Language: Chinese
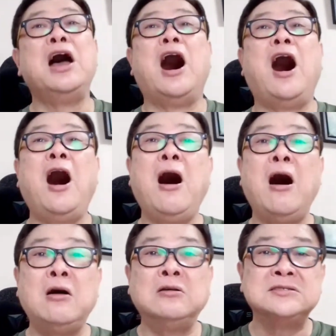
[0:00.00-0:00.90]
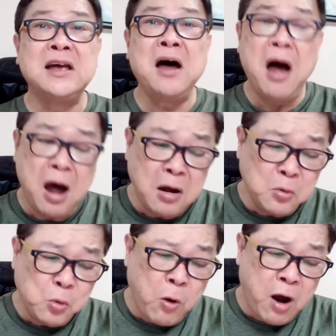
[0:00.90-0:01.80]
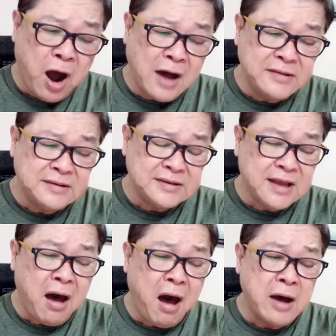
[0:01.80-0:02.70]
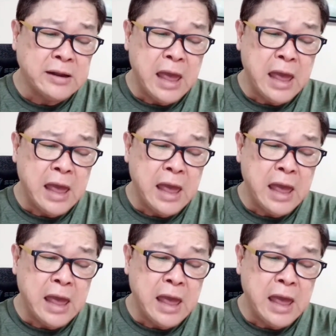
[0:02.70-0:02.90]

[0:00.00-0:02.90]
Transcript: 好像晚上